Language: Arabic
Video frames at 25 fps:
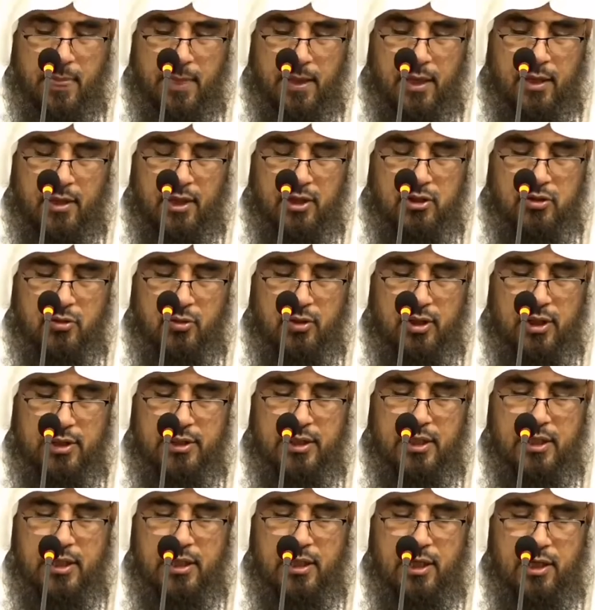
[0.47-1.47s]
رجل
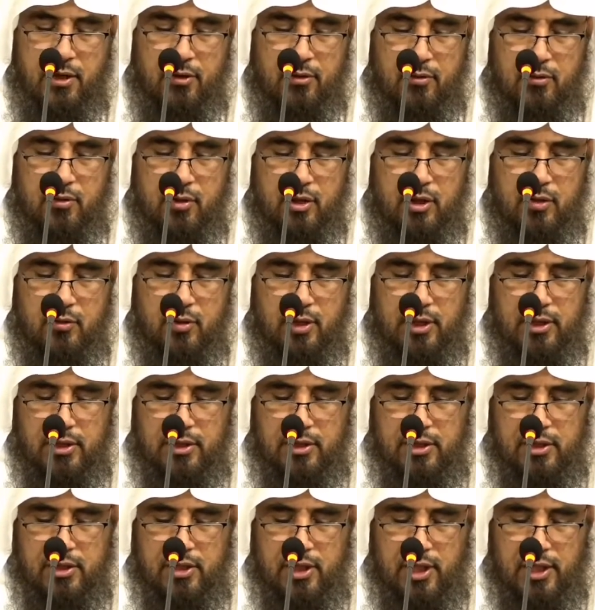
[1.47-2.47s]
لديه أرض يريدها
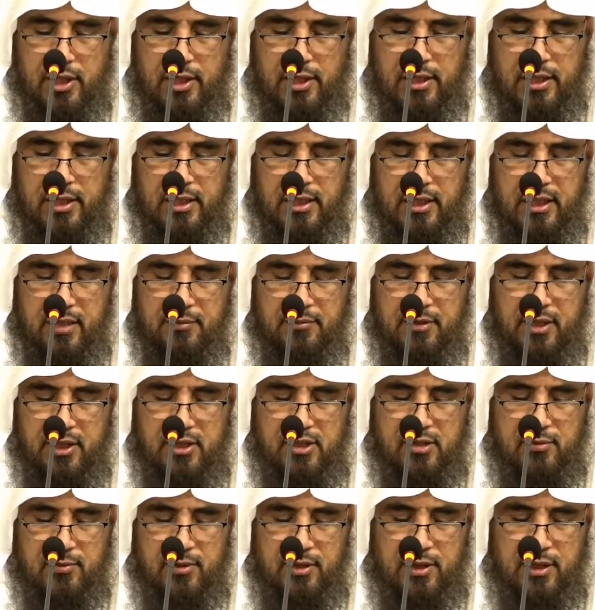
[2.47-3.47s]
للتجارة لكن لم
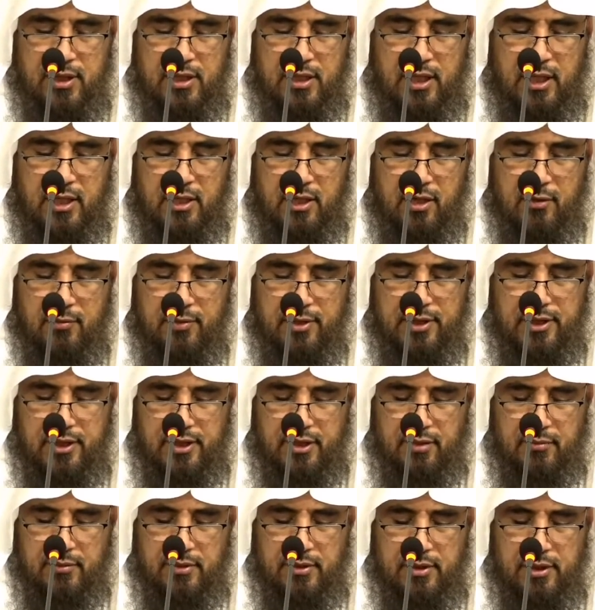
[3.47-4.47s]
يعزم النية على البيع
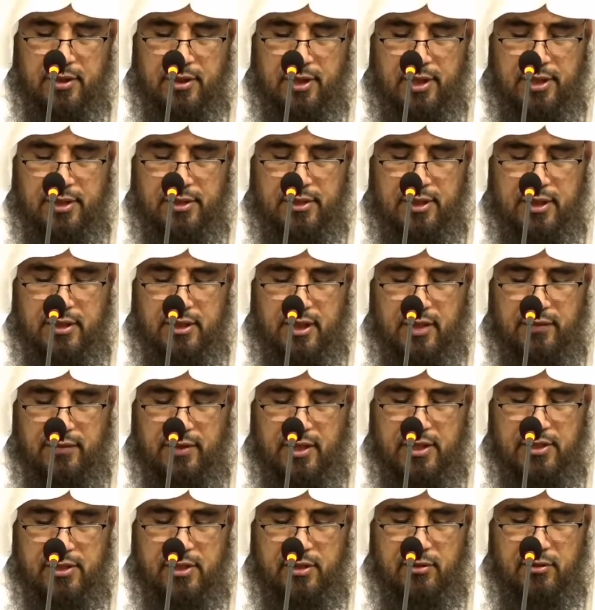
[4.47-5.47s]
انتظار أن
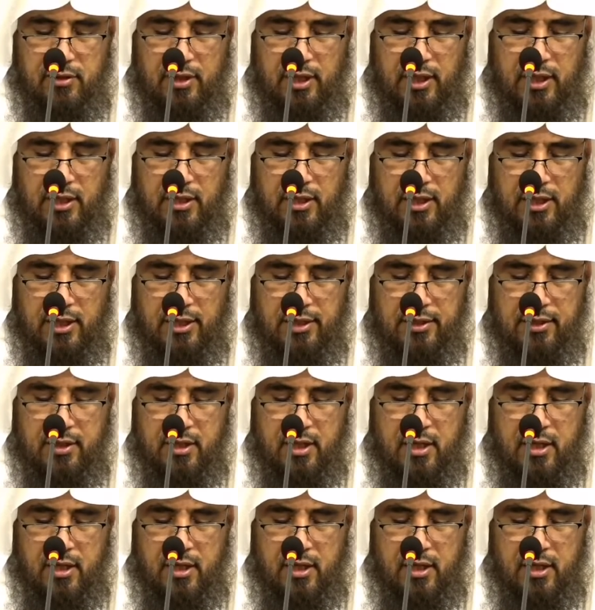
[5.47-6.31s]
يرتفع سعر العقار